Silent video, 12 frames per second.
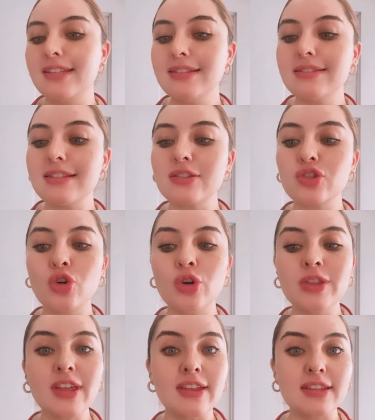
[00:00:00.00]
¿Quién se
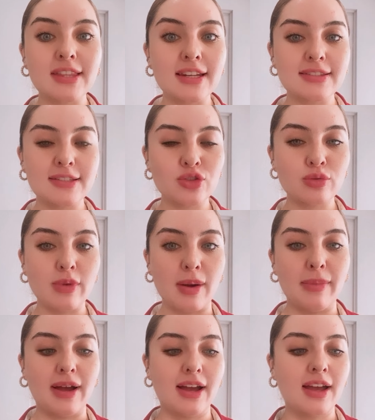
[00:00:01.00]
esconde detrás de su
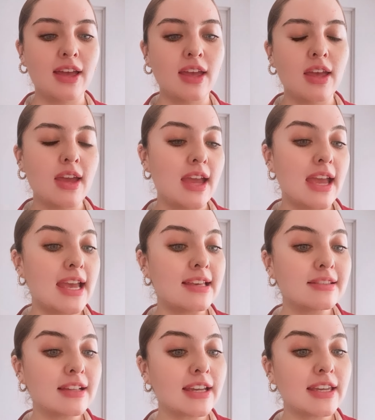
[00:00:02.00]
mamá?
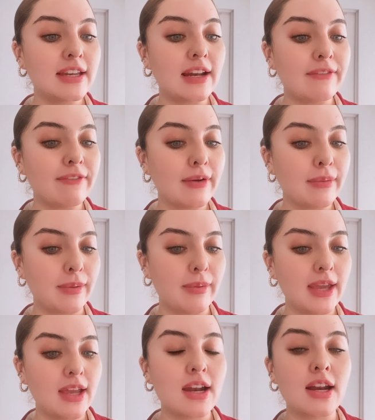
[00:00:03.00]
Es la jirafa
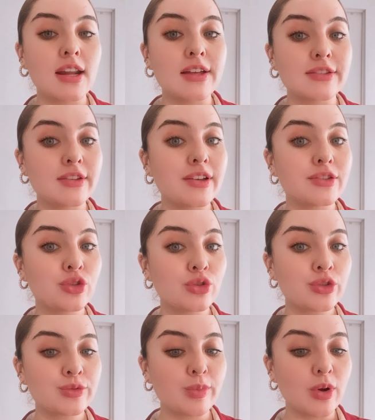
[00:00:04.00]
bebé, nació hace
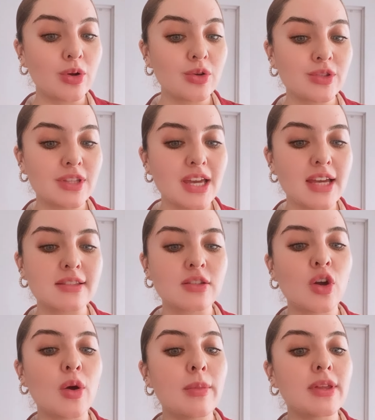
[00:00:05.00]
unos pocos
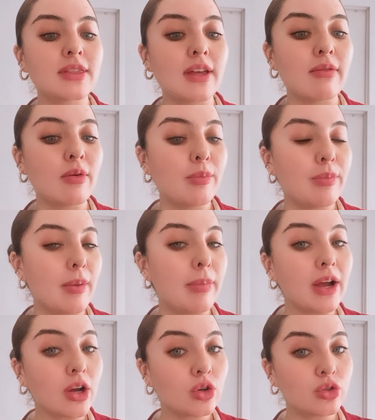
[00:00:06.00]
días, comentaba un
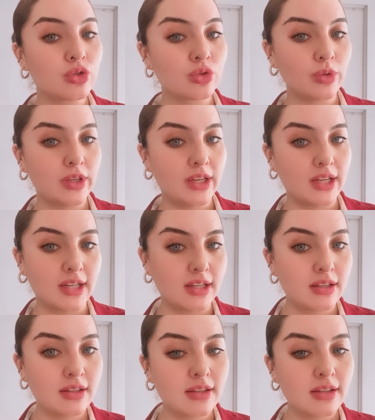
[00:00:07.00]
papá con su hija.